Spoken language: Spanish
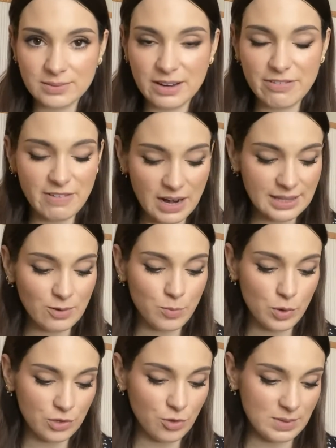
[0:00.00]
le falta un
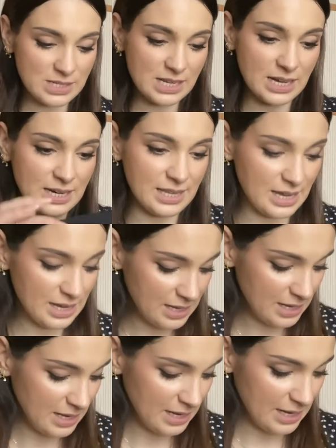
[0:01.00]
poquito más de calidad
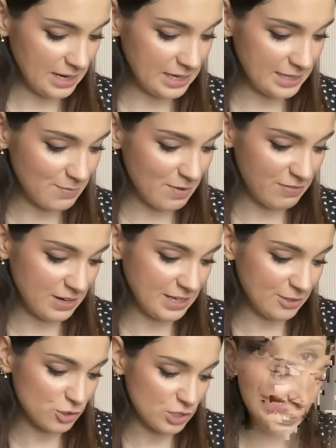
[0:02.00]
en el tema
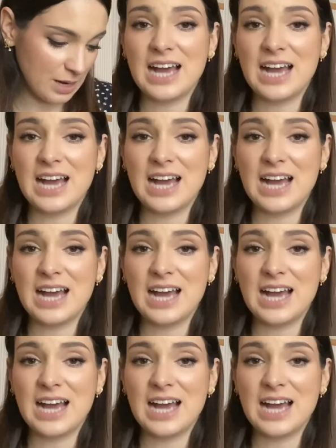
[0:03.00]
flequitos y tal.